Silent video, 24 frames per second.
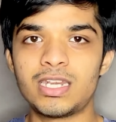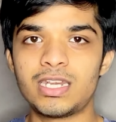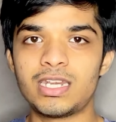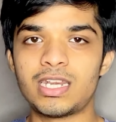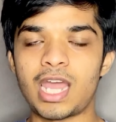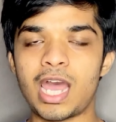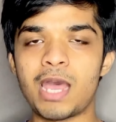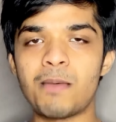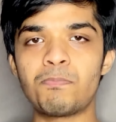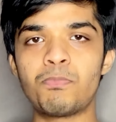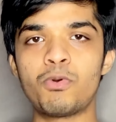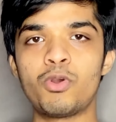
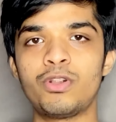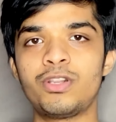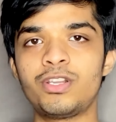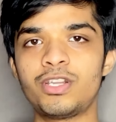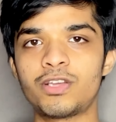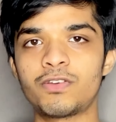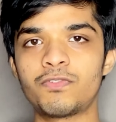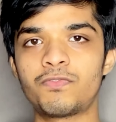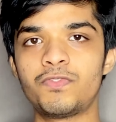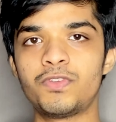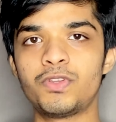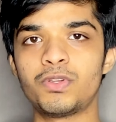నా పాయింట్
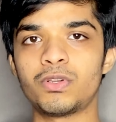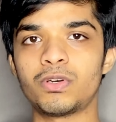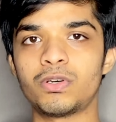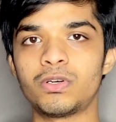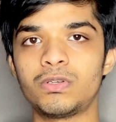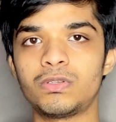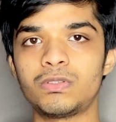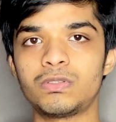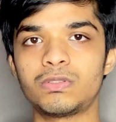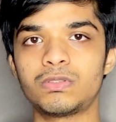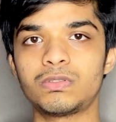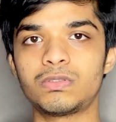ఆఫ్ వ్యూలో
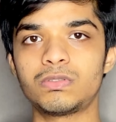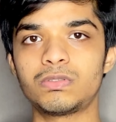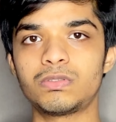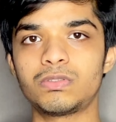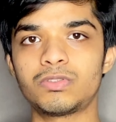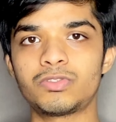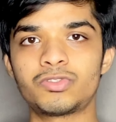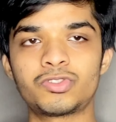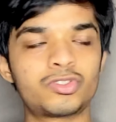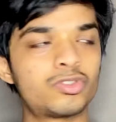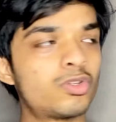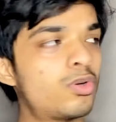
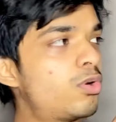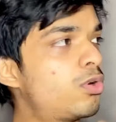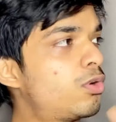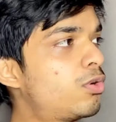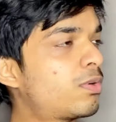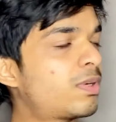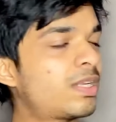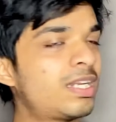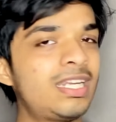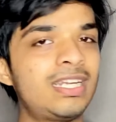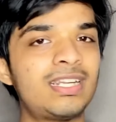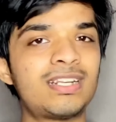సోలో
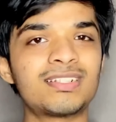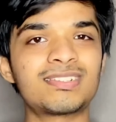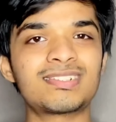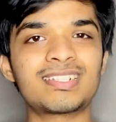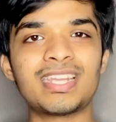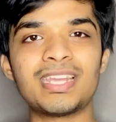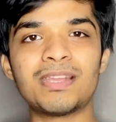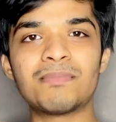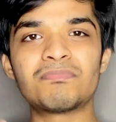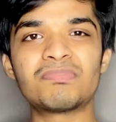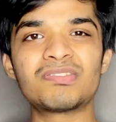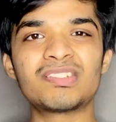
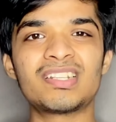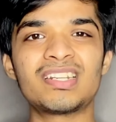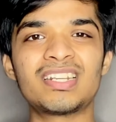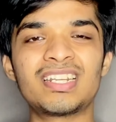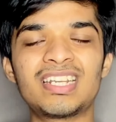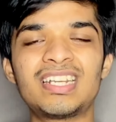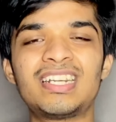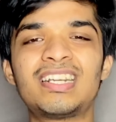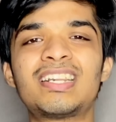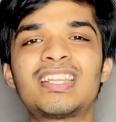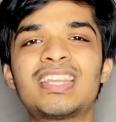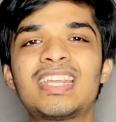క్రియేటర్స్కి ఎంసీఎన్
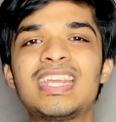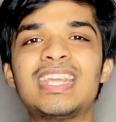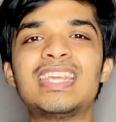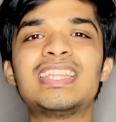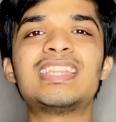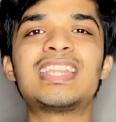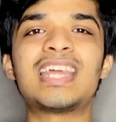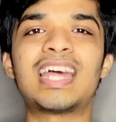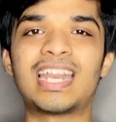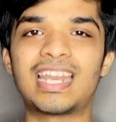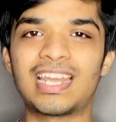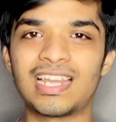క్రియేటర్స్కి ఏం
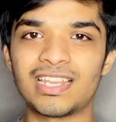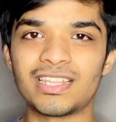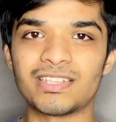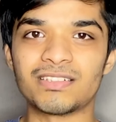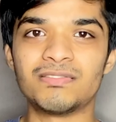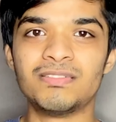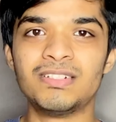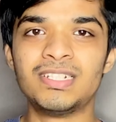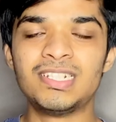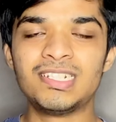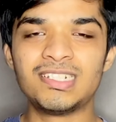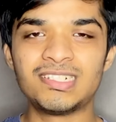తేడా లేదు
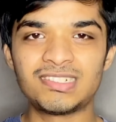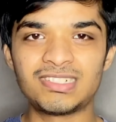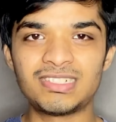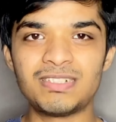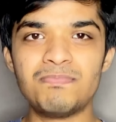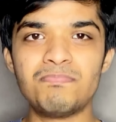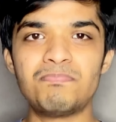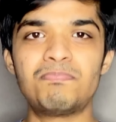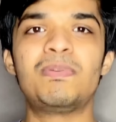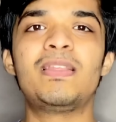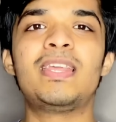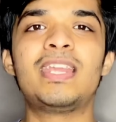
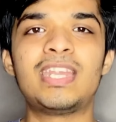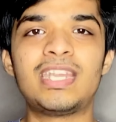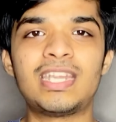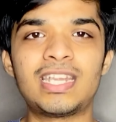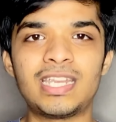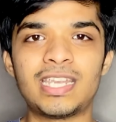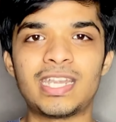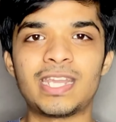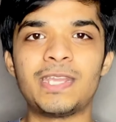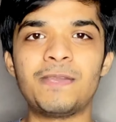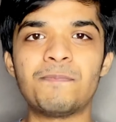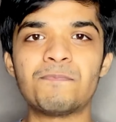సింప్లీ
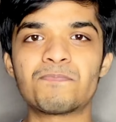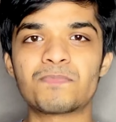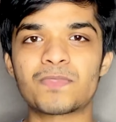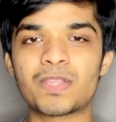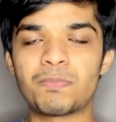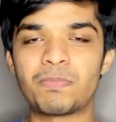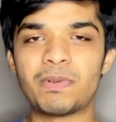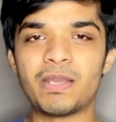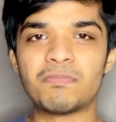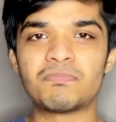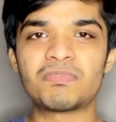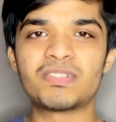ఏంటంటే
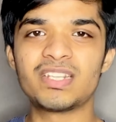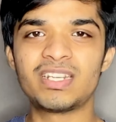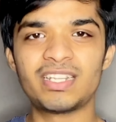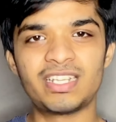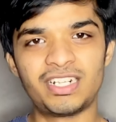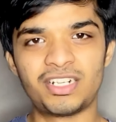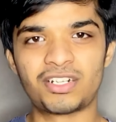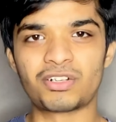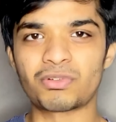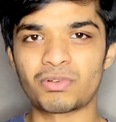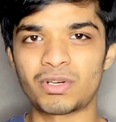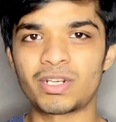ఇప్పుడు ఎంసీఎన్
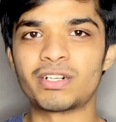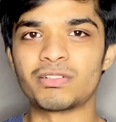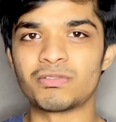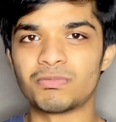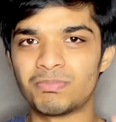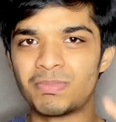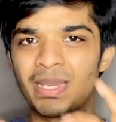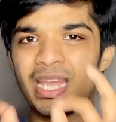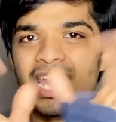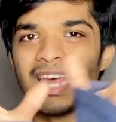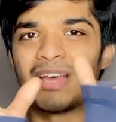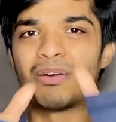క్రియేటర్ ఉన్నాడు
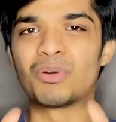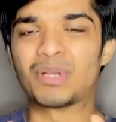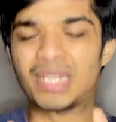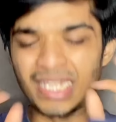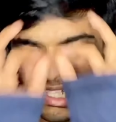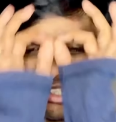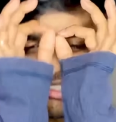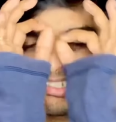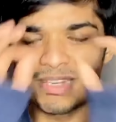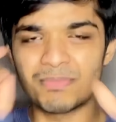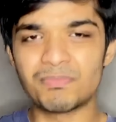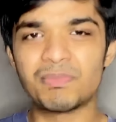భయ ఒక
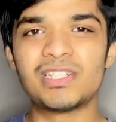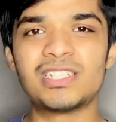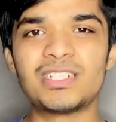ఎగ్జాంపుల్